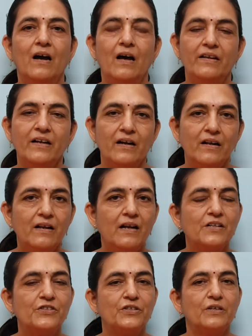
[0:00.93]
हरियाणा
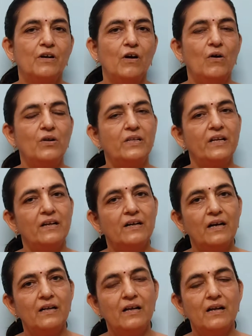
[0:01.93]
राज्य और
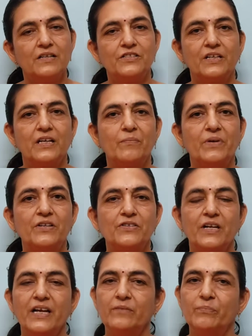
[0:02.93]
तेलंगाना राज्य के
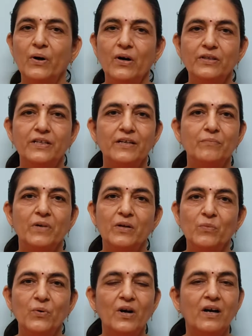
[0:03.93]
बीच एक बहुत ही
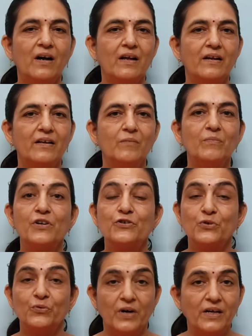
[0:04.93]
मनमोहक कार्यक्रम की
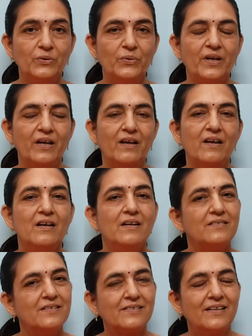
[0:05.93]
शुरुआत हुई है
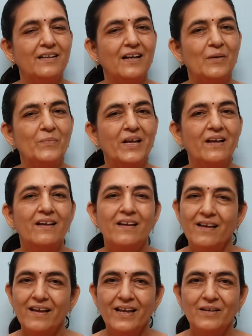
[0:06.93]
जिसका नाम है
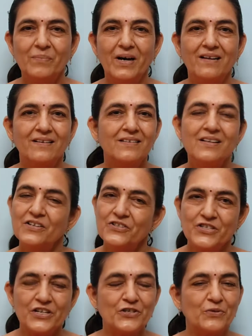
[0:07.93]
एक भारत
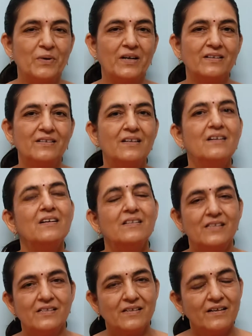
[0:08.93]
श्रेष्ठ भारत
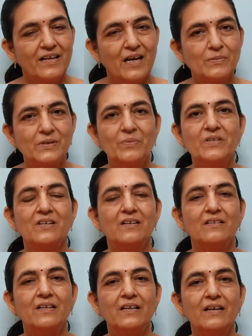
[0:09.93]
जैसा कि आप सभी
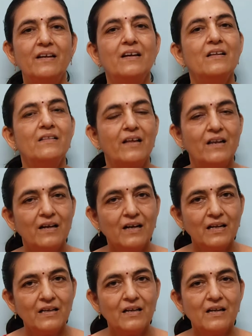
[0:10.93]
जानते हैं
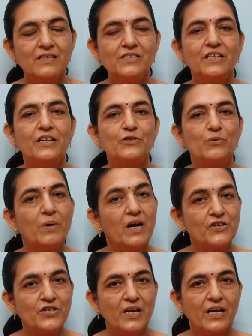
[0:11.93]
तेलंगाना राज्य की जो
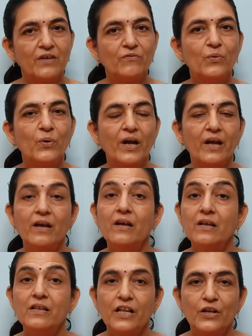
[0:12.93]
भाषा है वो है
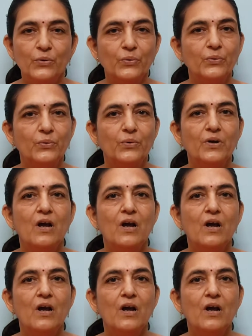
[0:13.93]
तेलुगु